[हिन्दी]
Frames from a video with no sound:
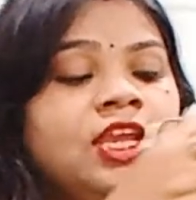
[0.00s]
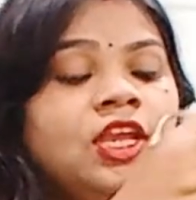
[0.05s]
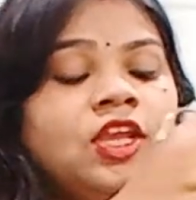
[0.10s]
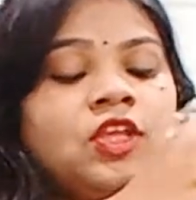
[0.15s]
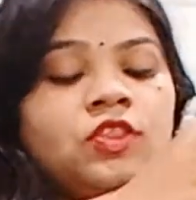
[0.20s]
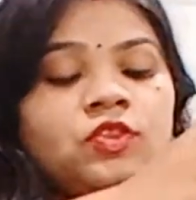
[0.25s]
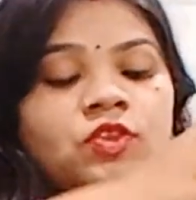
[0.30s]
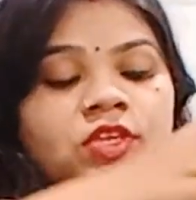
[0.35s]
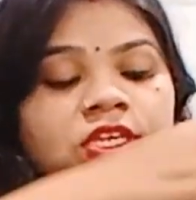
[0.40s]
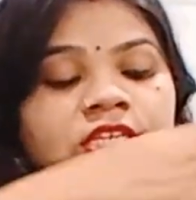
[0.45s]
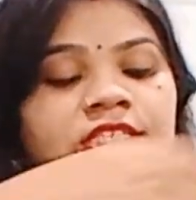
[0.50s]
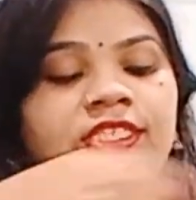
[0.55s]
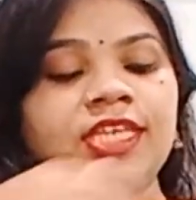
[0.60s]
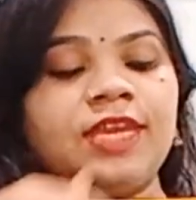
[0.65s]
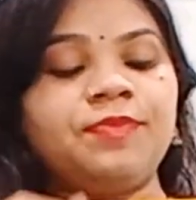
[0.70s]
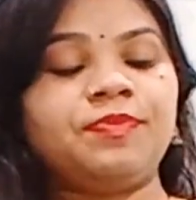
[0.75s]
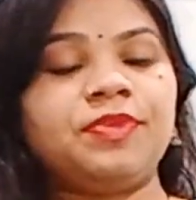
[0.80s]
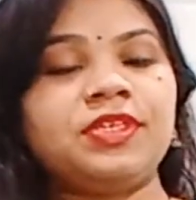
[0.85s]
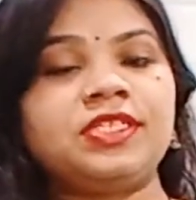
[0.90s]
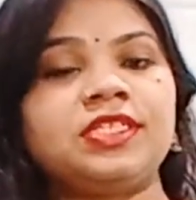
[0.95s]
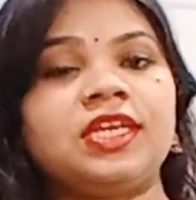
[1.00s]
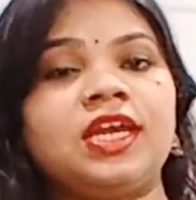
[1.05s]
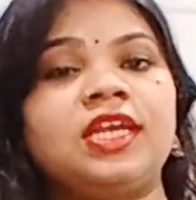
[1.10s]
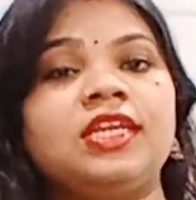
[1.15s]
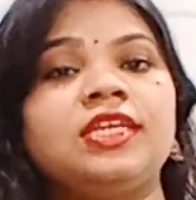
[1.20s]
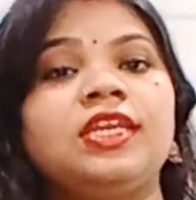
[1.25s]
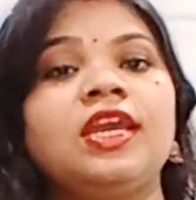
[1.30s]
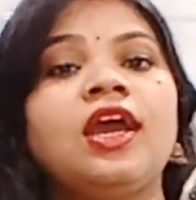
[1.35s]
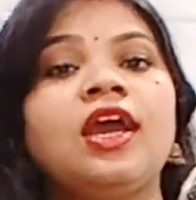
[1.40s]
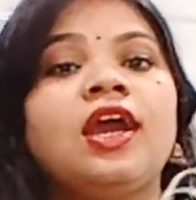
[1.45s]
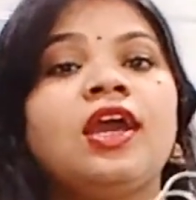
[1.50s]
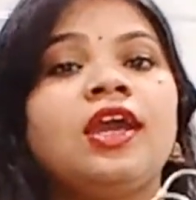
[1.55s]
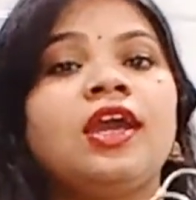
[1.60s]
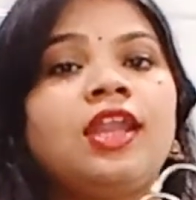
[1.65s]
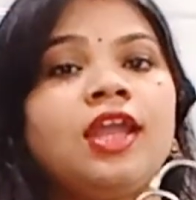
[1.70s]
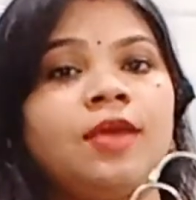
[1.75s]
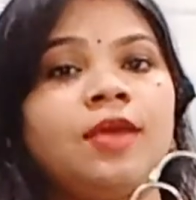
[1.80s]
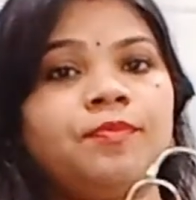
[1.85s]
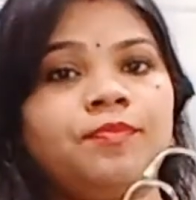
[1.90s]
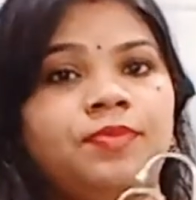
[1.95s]
तो इस टाइप की साड़ियाँ अगर
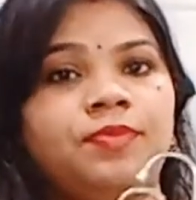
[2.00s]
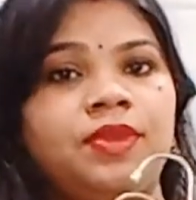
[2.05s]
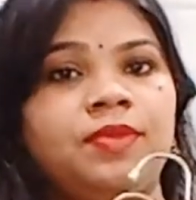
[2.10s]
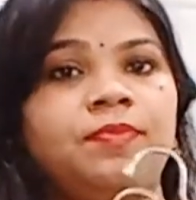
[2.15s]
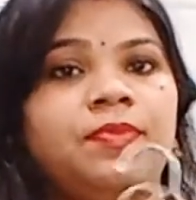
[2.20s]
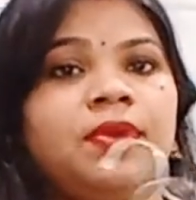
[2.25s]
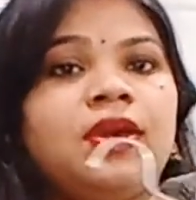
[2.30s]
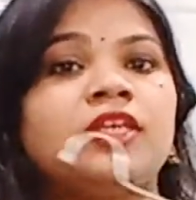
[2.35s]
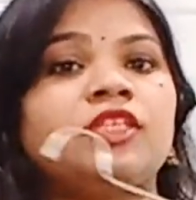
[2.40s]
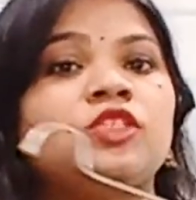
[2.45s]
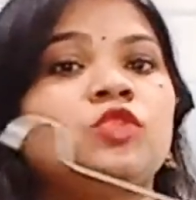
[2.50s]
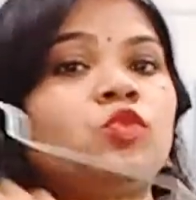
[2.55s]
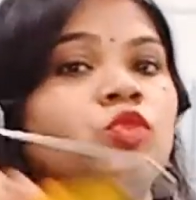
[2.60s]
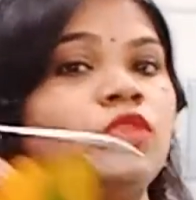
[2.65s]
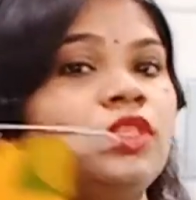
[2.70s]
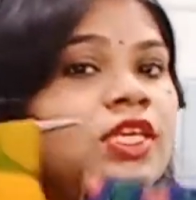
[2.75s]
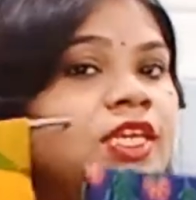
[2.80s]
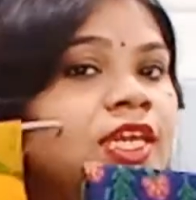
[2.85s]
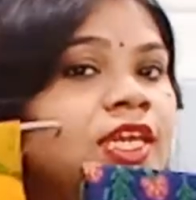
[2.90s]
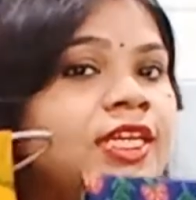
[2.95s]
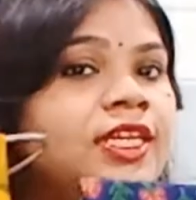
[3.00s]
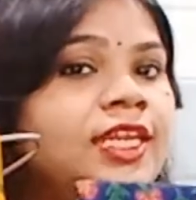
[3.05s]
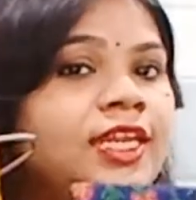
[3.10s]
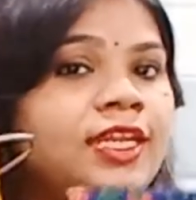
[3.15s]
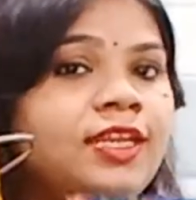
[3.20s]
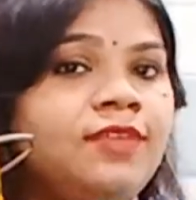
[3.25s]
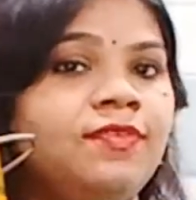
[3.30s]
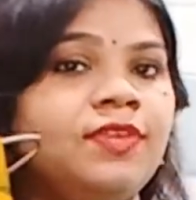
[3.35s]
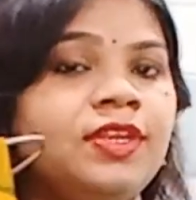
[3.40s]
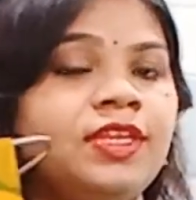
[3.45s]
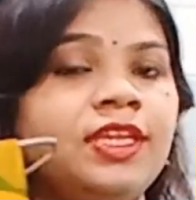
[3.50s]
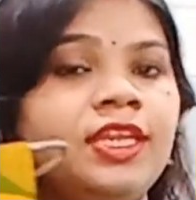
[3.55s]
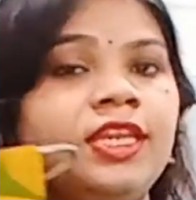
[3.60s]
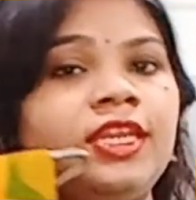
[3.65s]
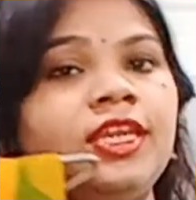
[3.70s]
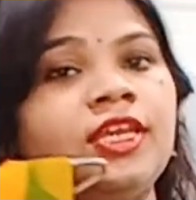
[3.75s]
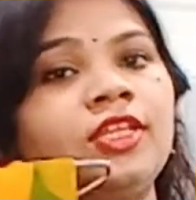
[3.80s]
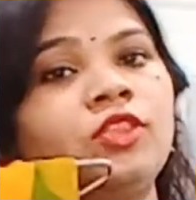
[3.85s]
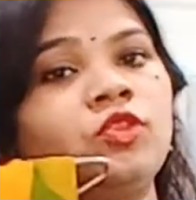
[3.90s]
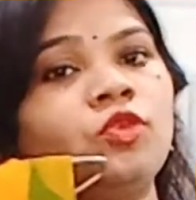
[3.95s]
आपके पास होती हैं डेली वेयर के
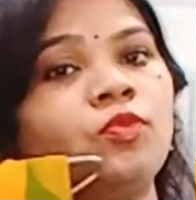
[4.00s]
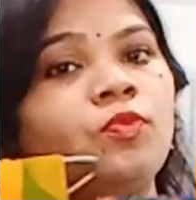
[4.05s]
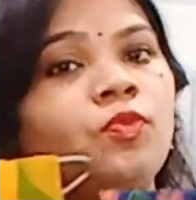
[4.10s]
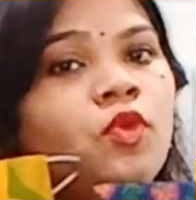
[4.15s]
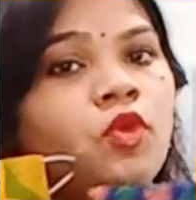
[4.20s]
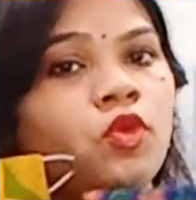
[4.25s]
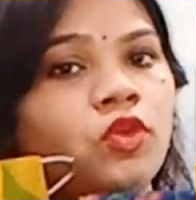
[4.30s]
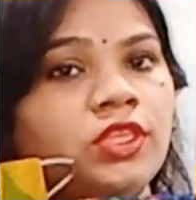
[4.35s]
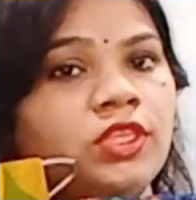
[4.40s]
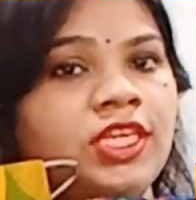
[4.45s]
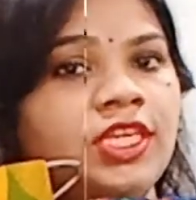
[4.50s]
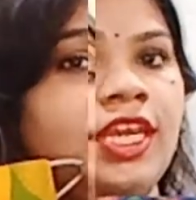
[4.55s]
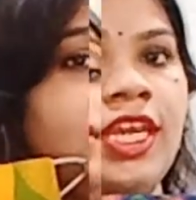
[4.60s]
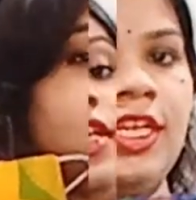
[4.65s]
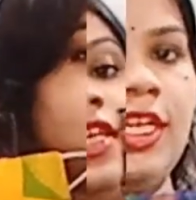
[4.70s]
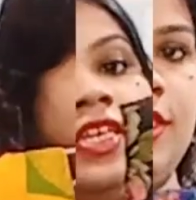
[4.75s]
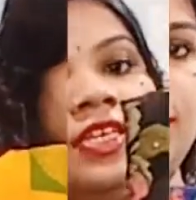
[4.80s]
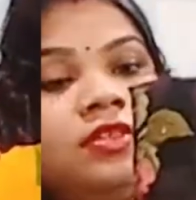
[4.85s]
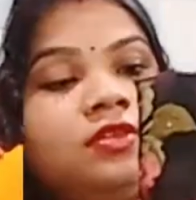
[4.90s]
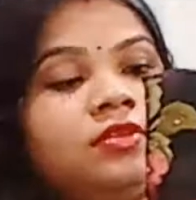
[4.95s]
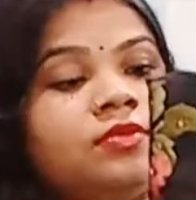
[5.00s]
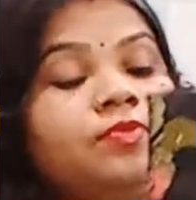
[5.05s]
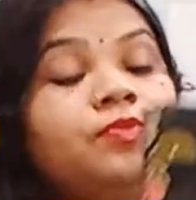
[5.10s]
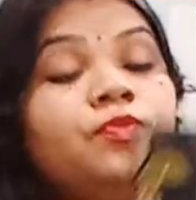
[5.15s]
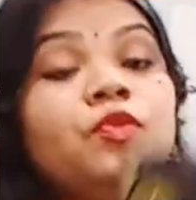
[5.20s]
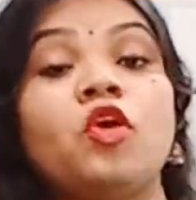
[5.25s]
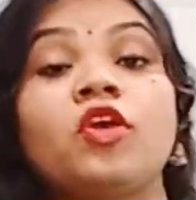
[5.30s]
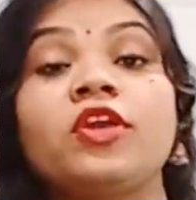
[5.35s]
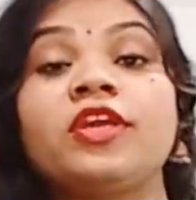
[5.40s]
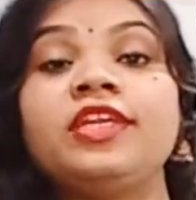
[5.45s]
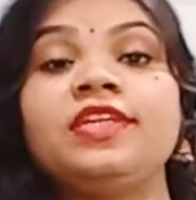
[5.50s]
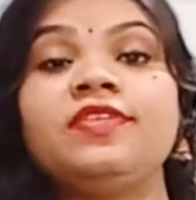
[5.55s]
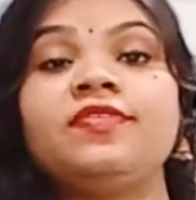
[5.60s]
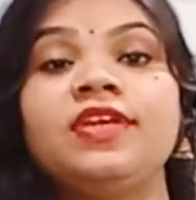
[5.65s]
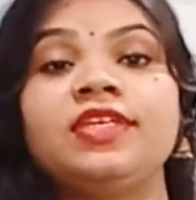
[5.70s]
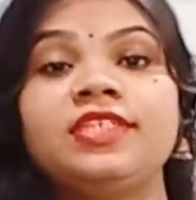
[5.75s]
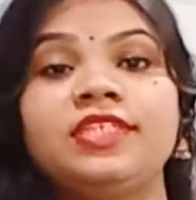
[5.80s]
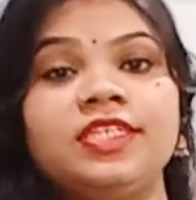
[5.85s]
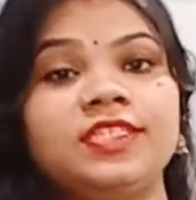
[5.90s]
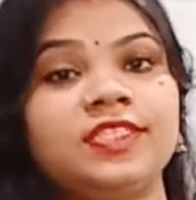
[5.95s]
लिए तो बहुत ही अच्छी है रॉकेट वर्क
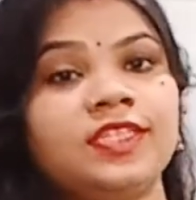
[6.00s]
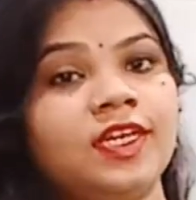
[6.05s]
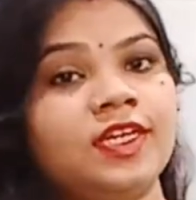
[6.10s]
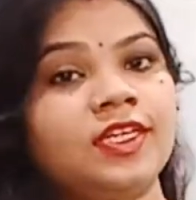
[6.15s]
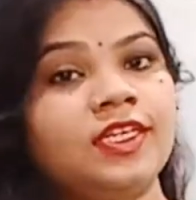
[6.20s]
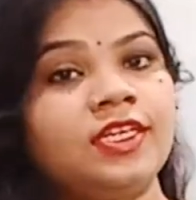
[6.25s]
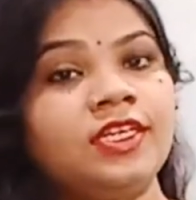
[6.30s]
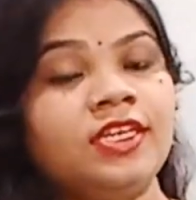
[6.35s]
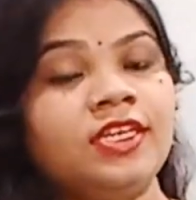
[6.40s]
की साड़ी